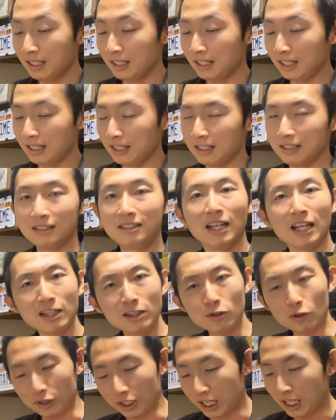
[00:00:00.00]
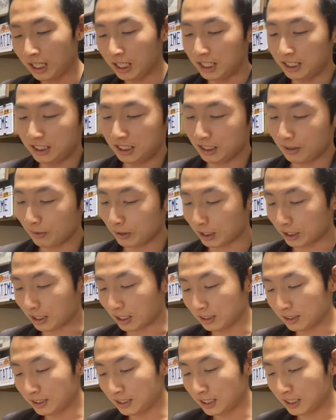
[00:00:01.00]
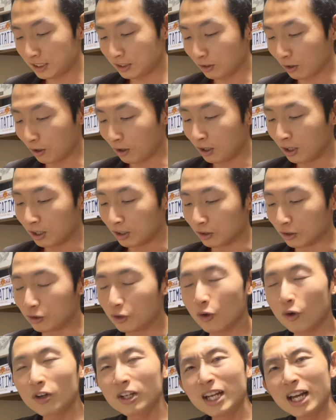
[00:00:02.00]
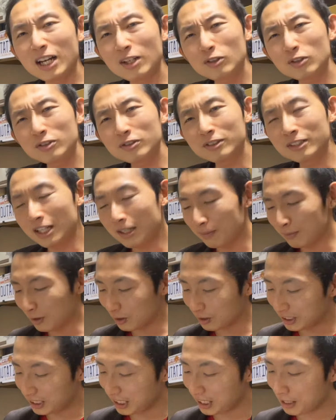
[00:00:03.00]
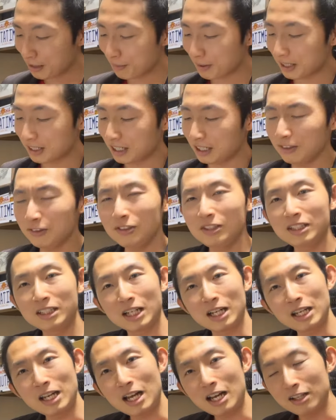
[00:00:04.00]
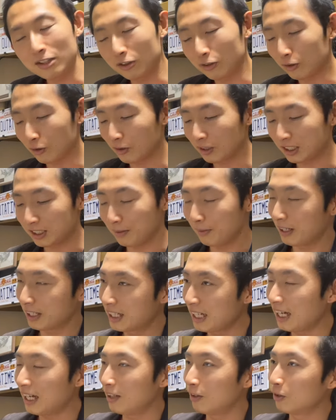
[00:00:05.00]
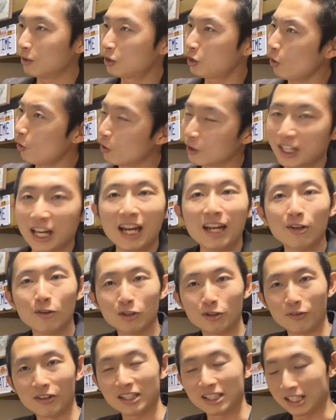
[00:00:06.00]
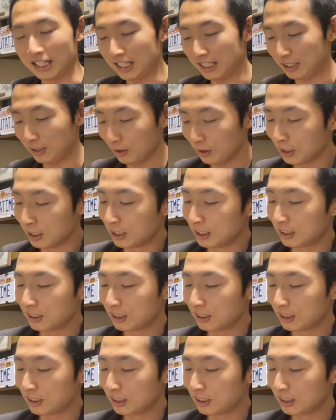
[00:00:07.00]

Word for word: えー、ざっとね調べた感じですと 500g を切れば軽いかなというところですね、まあ、あの超軽量というわけじゃないですよ